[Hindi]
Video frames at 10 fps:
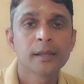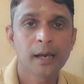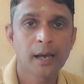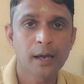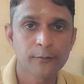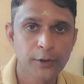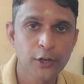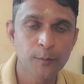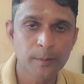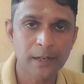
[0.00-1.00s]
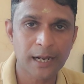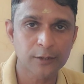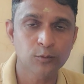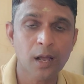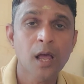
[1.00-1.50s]
या वीडियो में भी
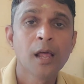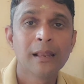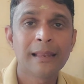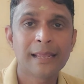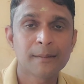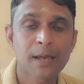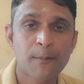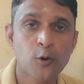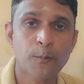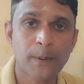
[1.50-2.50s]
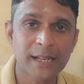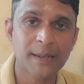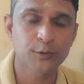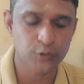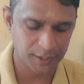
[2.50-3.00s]
लगा दूंगा लेकिन मैं आपको पढ़
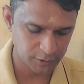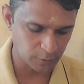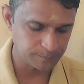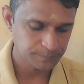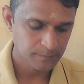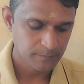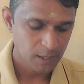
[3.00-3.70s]
के भी सुना देता हूँ